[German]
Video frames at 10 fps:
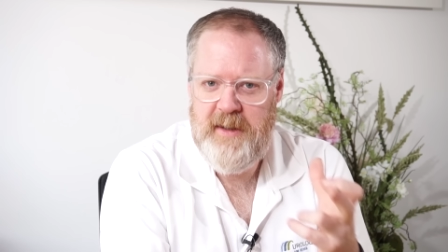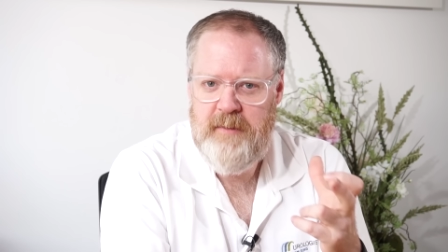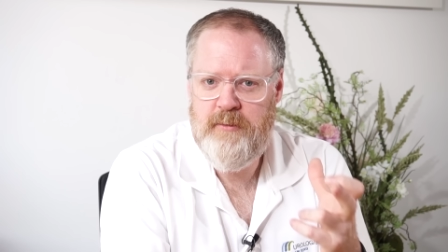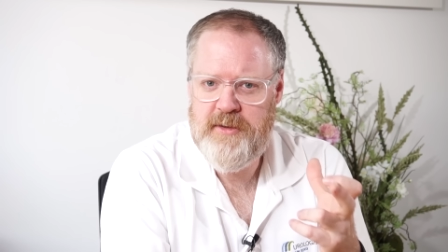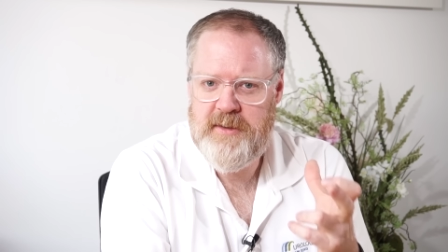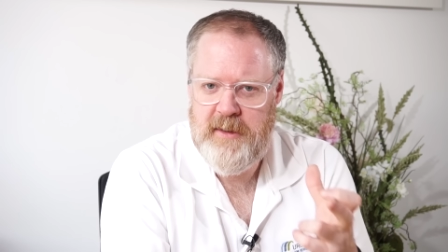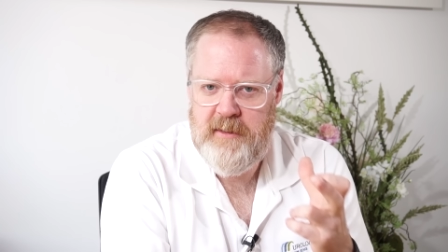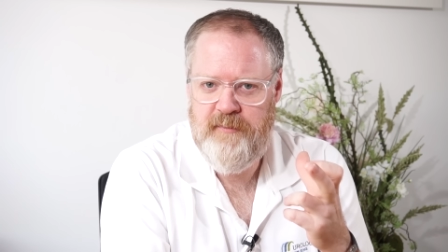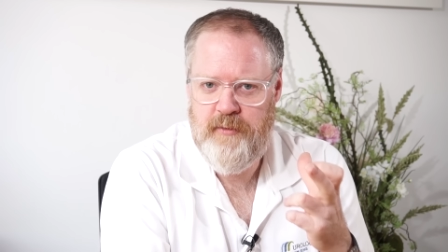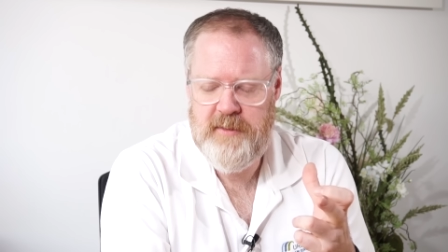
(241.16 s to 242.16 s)
die
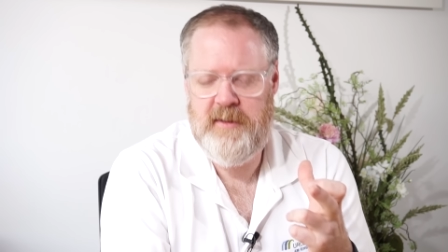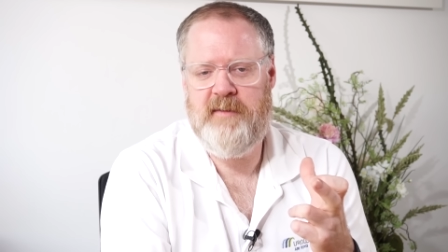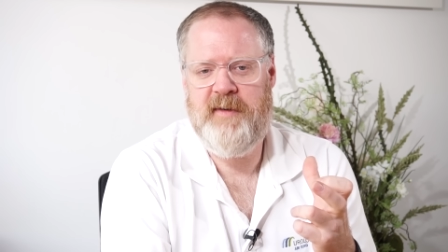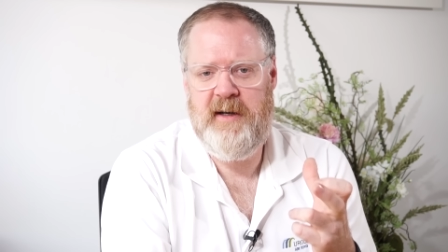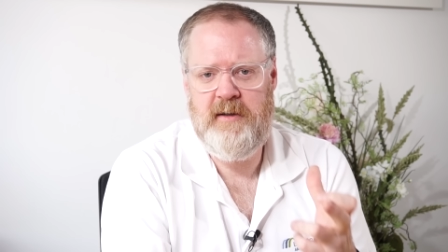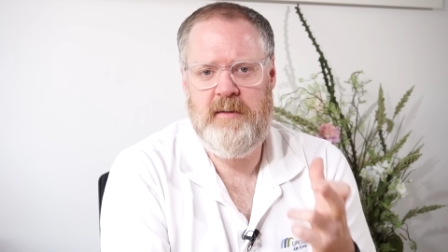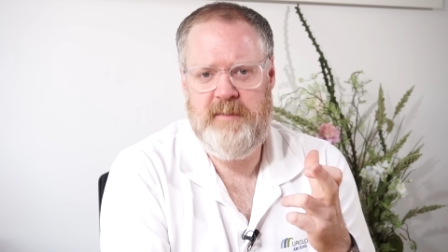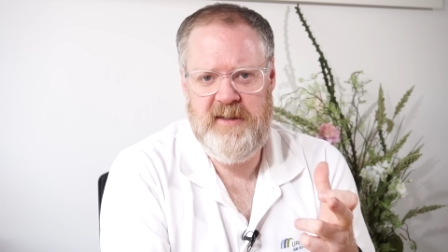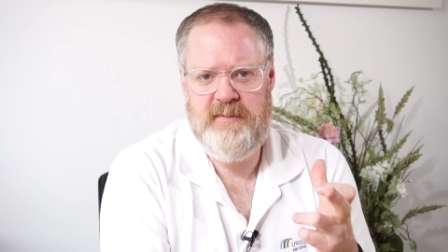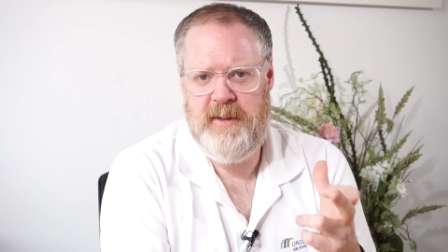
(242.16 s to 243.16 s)
Muskeln, wo es darauf
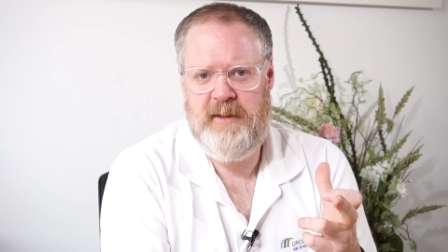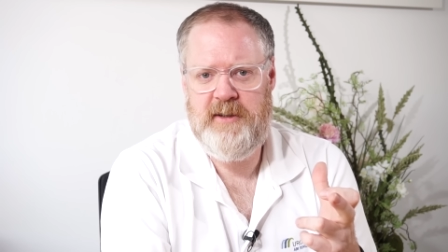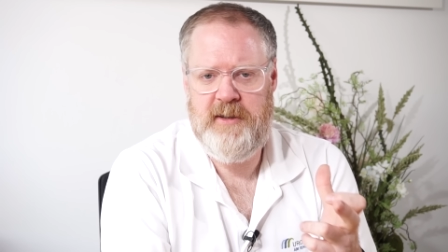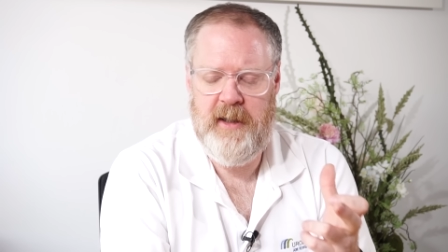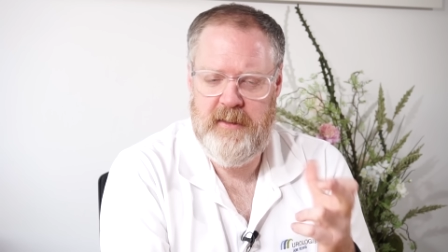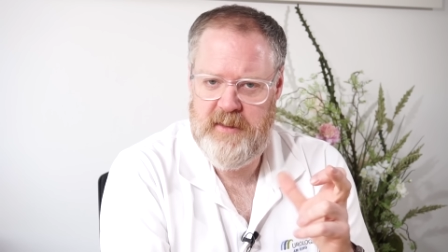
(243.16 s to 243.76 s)
ankommt, dass man die stärkt.